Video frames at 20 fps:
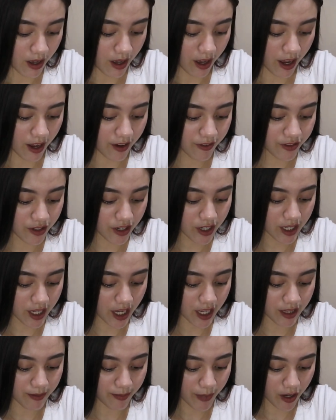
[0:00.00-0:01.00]
After
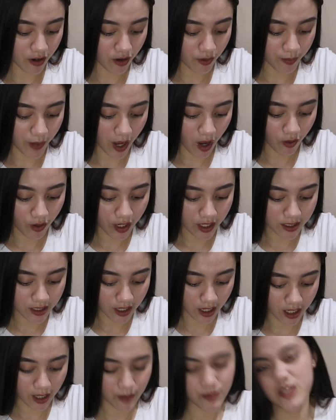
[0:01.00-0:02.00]
that, meron pa akong
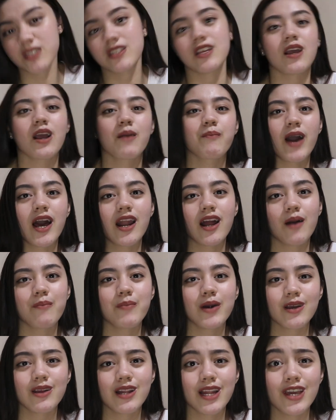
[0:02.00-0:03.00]
isang lipstick para
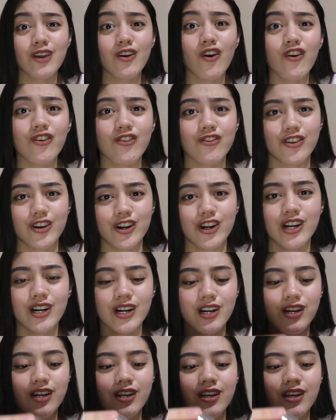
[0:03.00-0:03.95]
kapag layover.